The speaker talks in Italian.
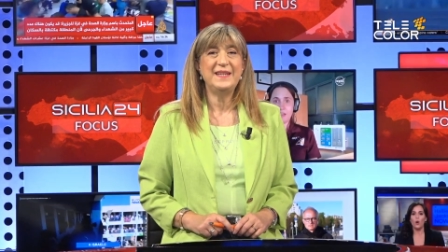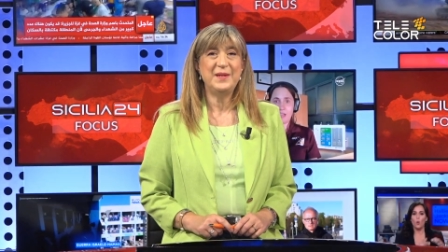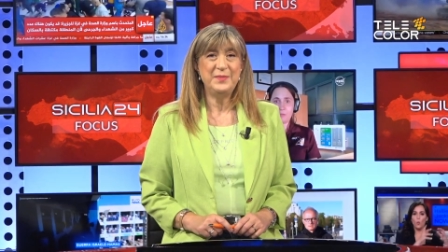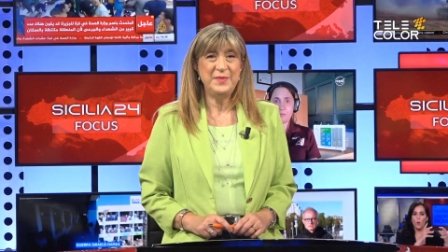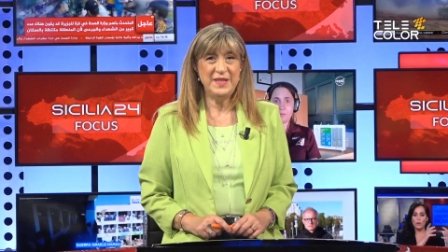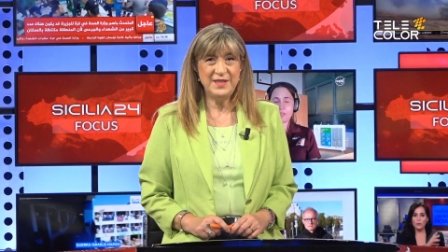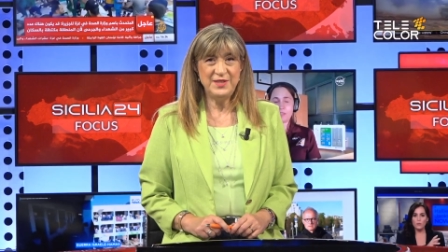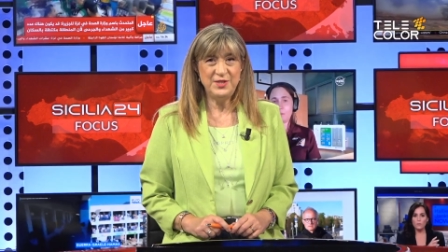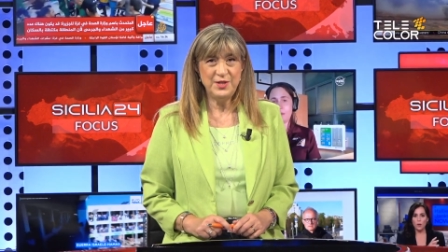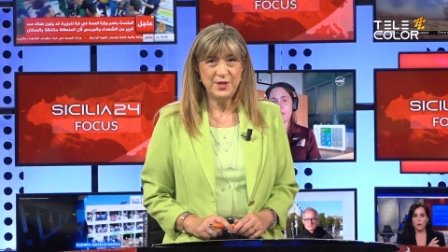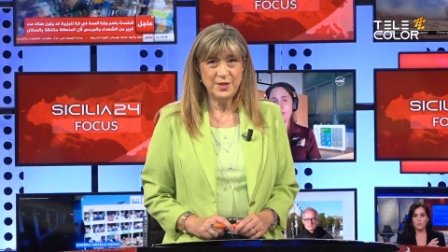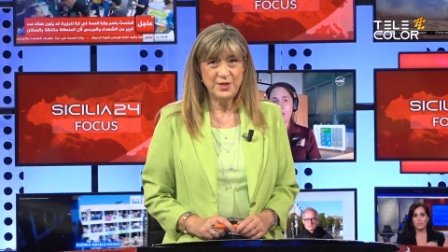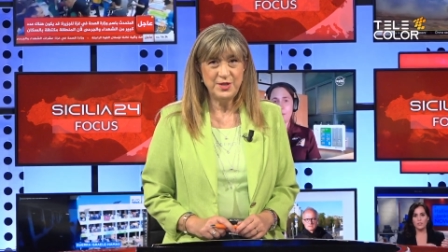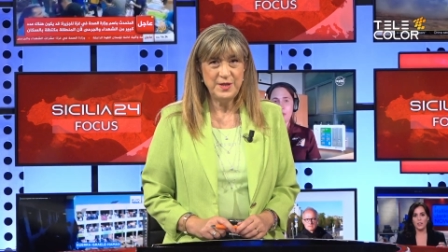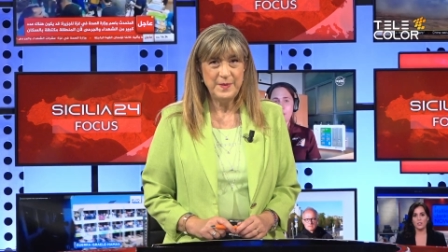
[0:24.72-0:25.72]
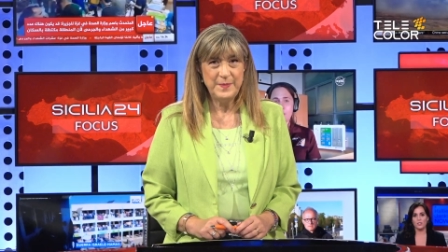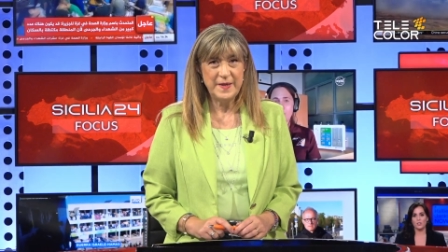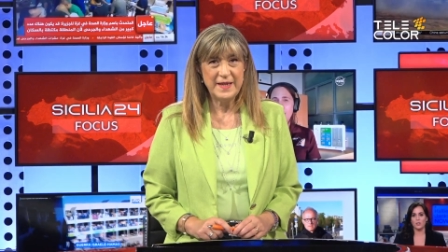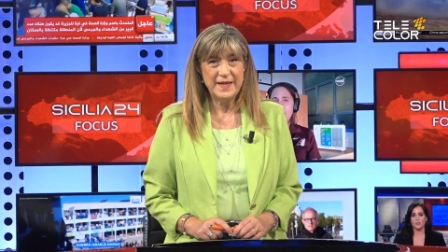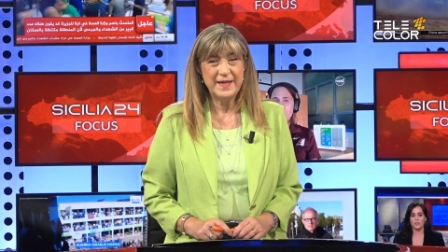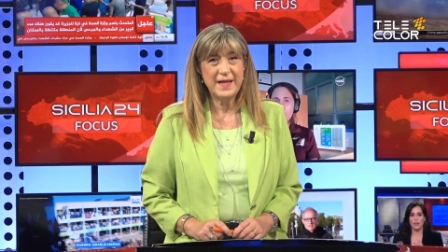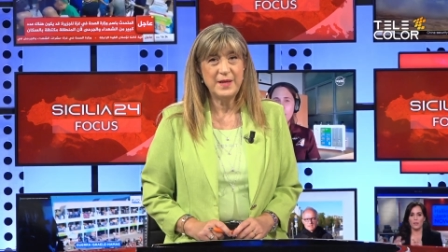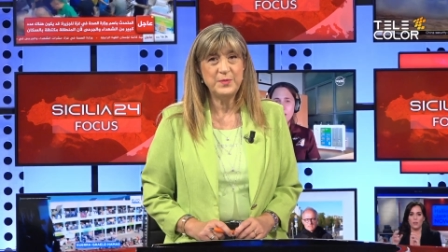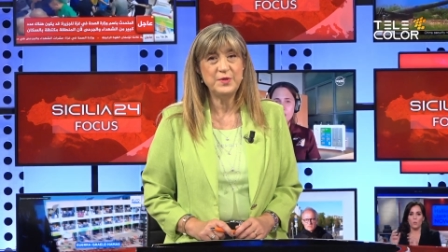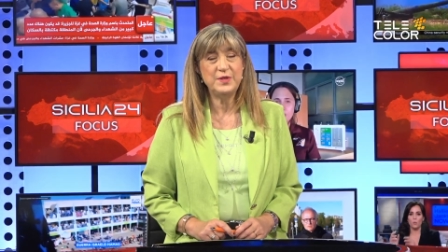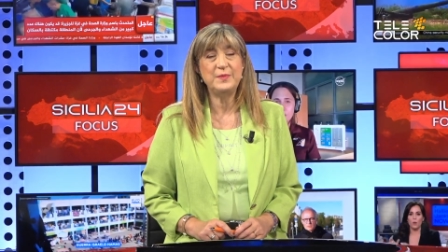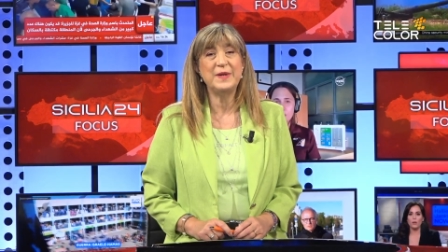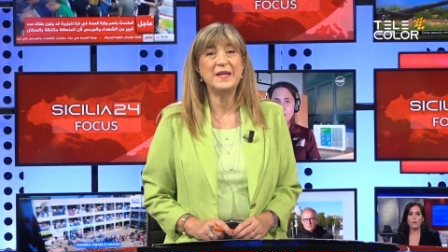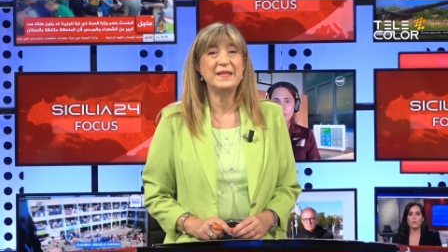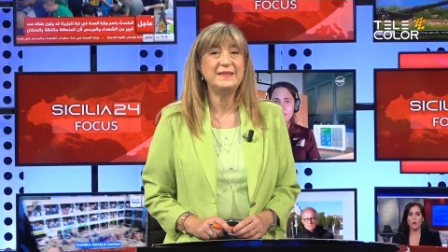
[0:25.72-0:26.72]
amici, oggi parleremo
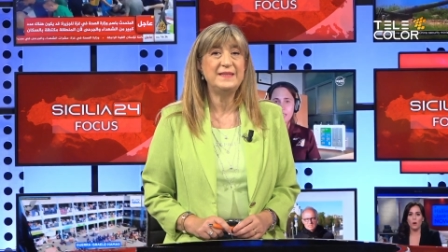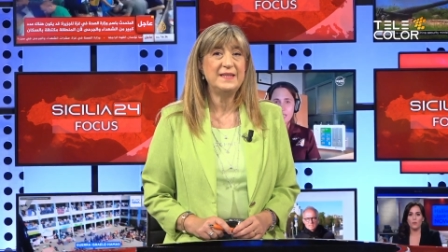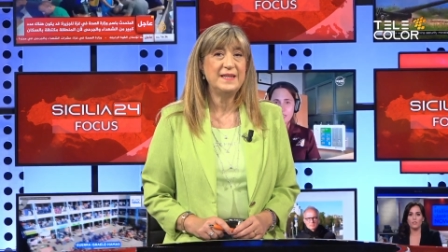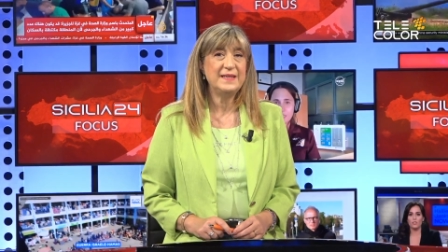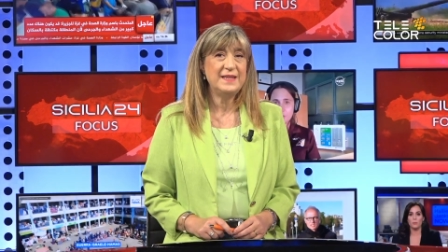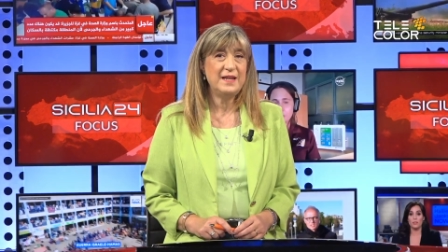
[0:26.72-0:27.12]
di malattie